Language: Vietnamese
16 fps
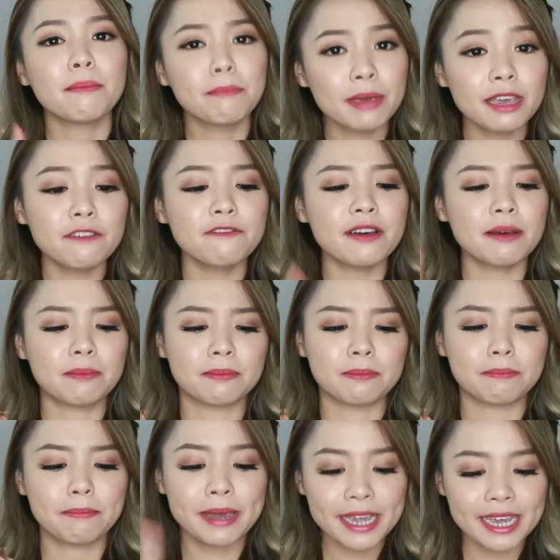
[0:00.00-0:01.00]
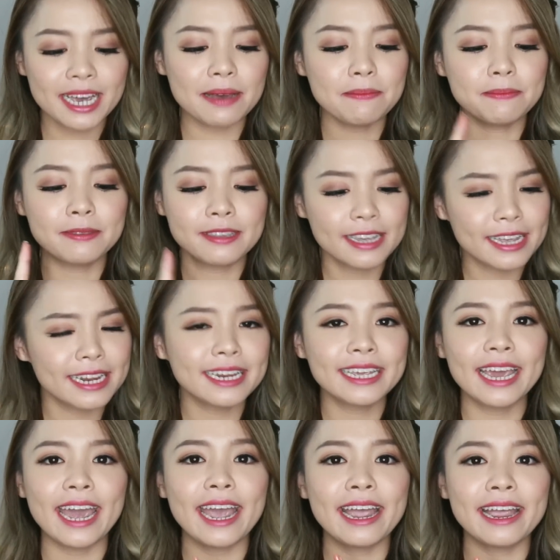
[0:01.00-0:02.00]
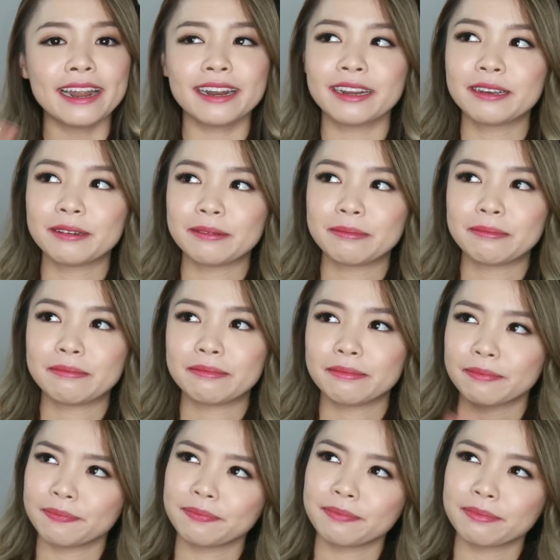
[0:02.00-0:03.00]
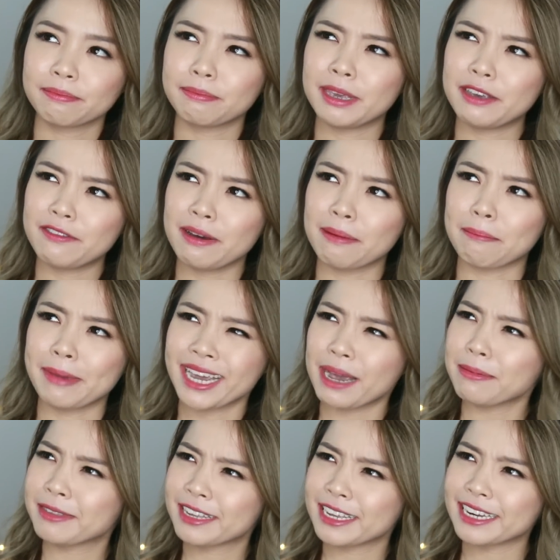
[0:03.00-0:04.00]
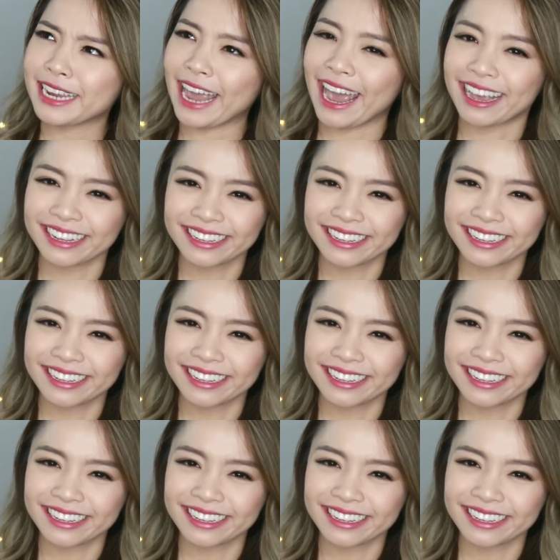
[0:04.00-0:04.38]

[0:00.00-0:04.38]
mỹ phẩm make up skincare Mỹ phẩm make up skincare